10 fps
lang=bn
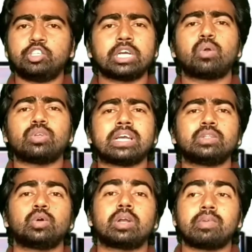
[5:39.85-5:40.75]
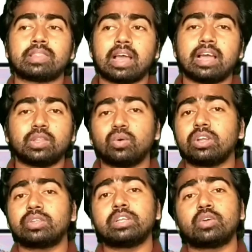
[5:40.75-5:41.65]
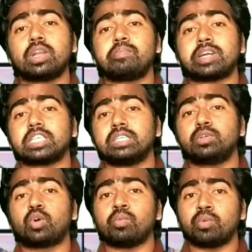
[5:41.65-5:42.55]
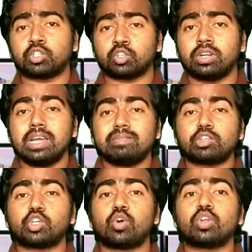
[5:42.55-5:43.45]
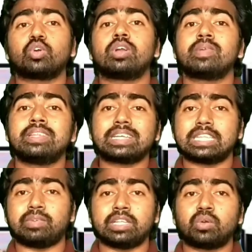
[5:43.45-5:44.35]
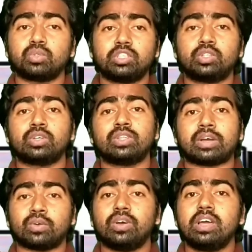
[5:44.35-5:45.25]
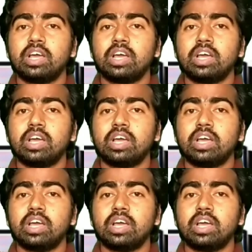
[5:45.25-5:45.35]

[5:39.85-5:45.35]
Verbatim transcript: যে কোনো জায়গায় যখন আমরা তাকাই তখন কিন্তু এই ধরনের পেশাজীবী কর্পোরেশন বা সংগঠনগুলো আমরা দেখতে পাই এদের অস্তিত্ব কিন্তু এখনও